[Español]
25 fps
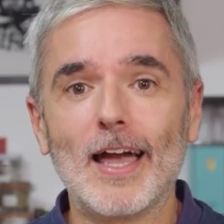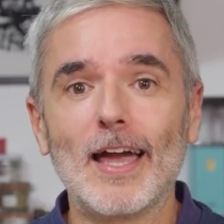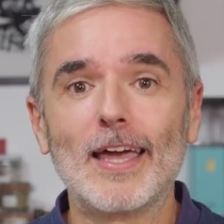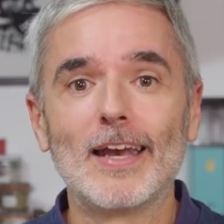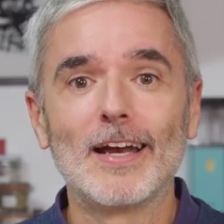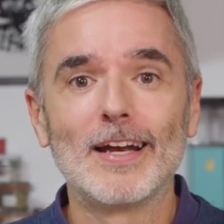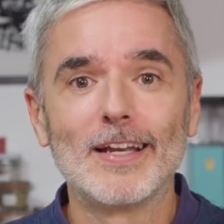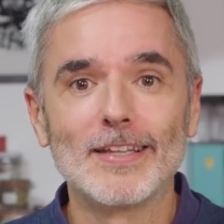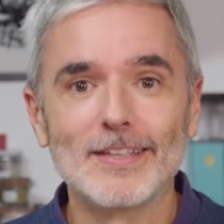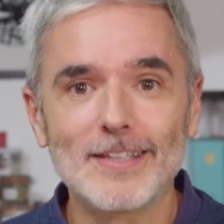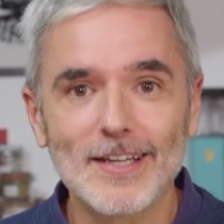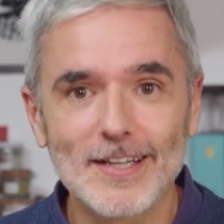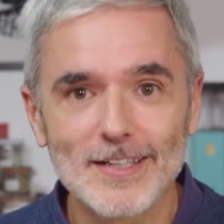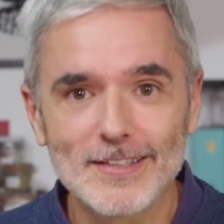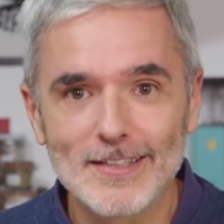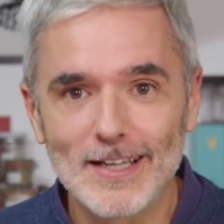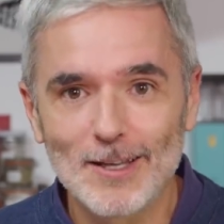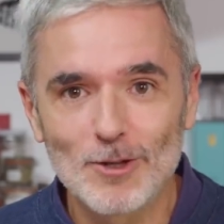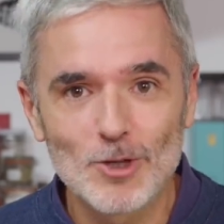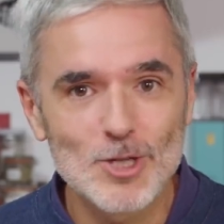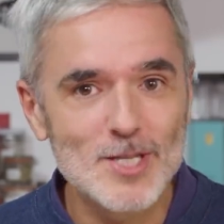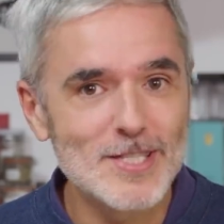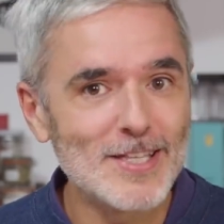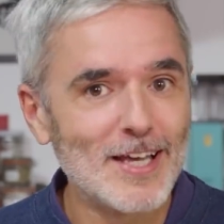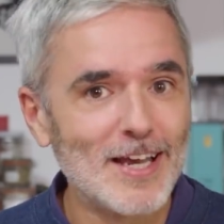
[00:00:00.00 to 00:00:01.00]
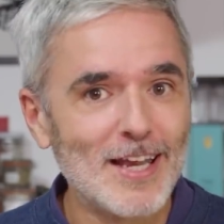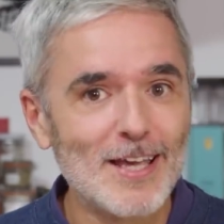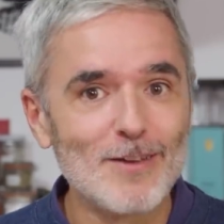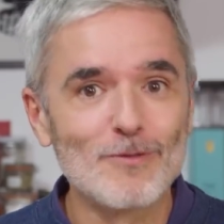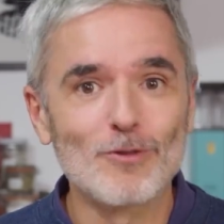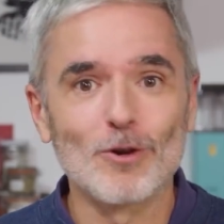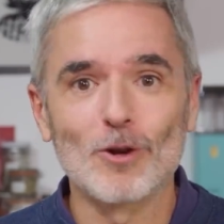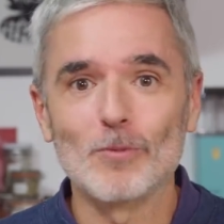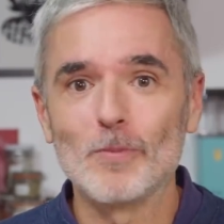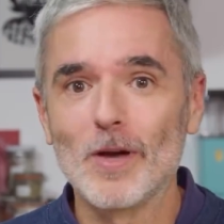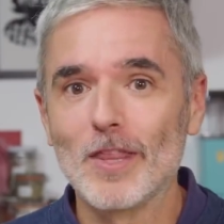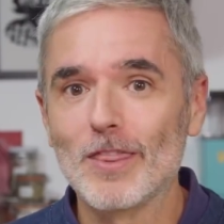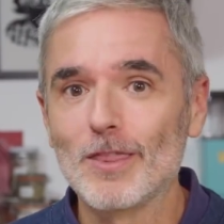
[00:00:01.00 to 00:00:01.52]
En el etiquetado está la
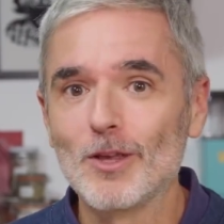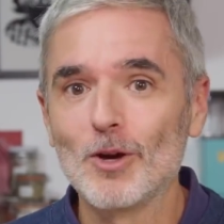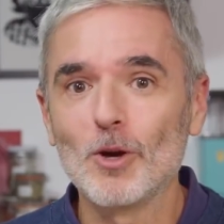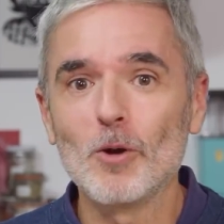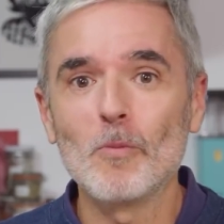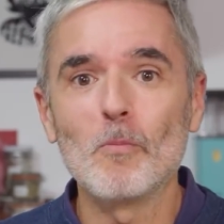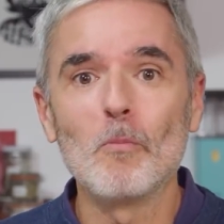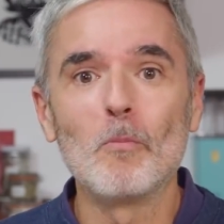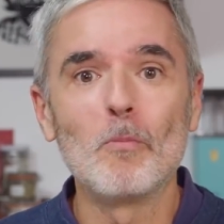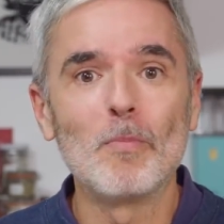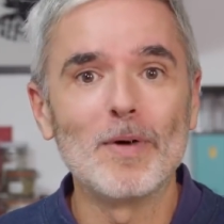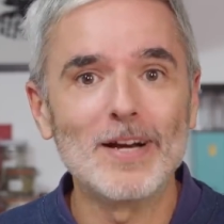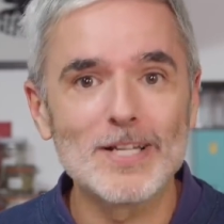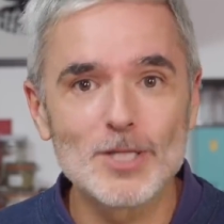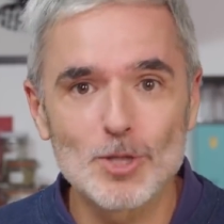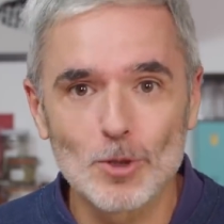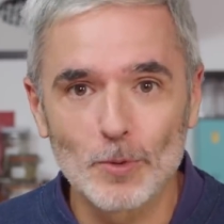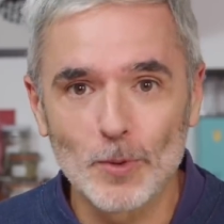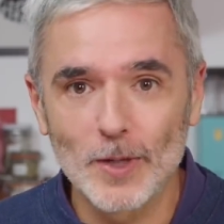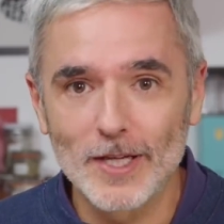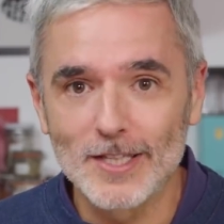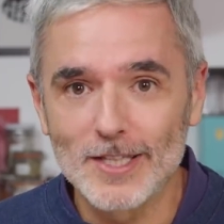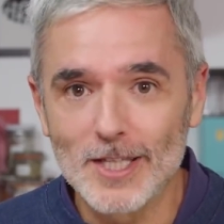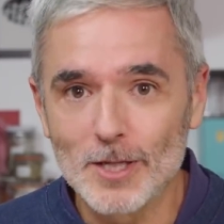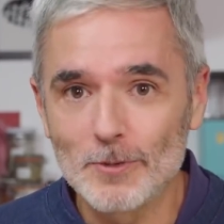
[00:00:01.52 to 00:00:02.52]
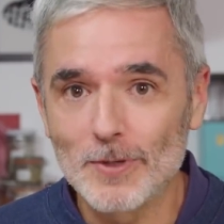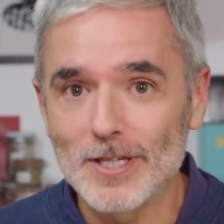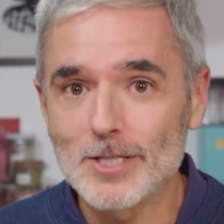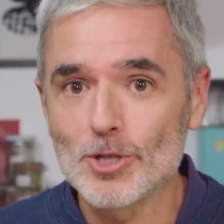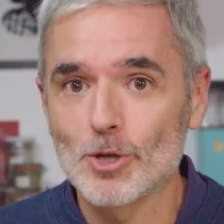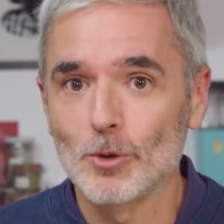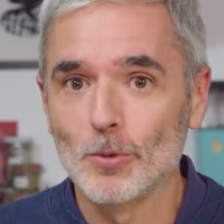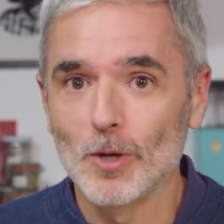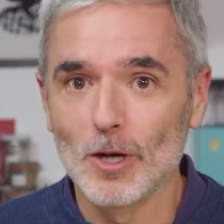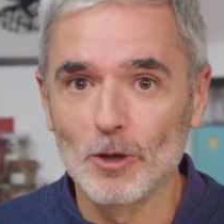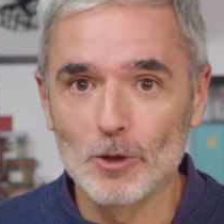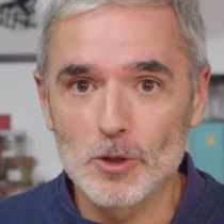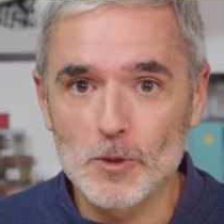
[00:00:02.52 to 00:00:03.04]
información más objetiva
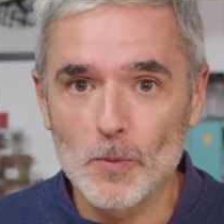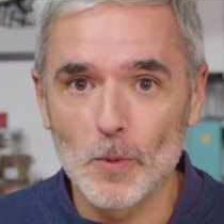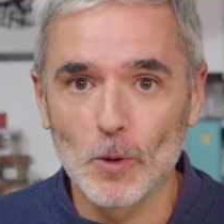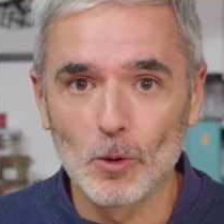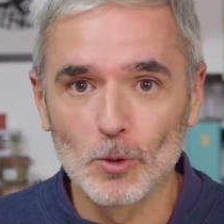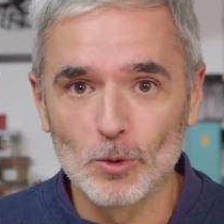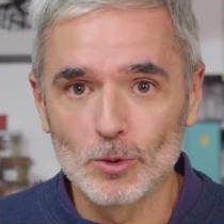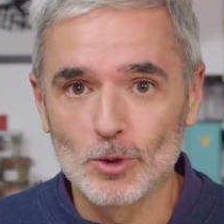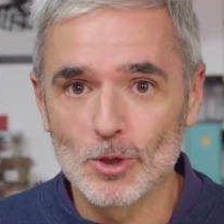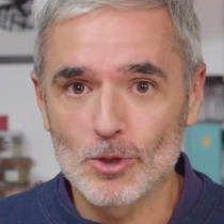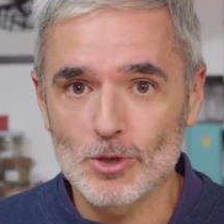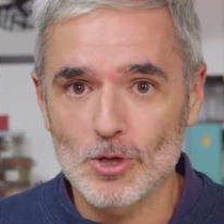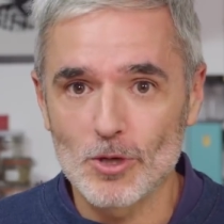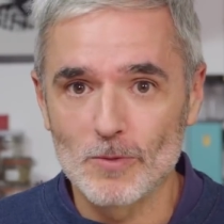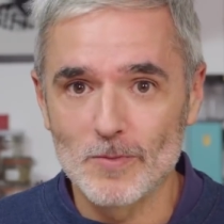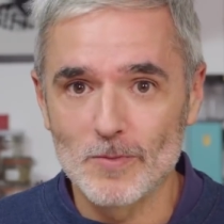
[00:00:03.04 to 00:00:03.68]
sobre los productos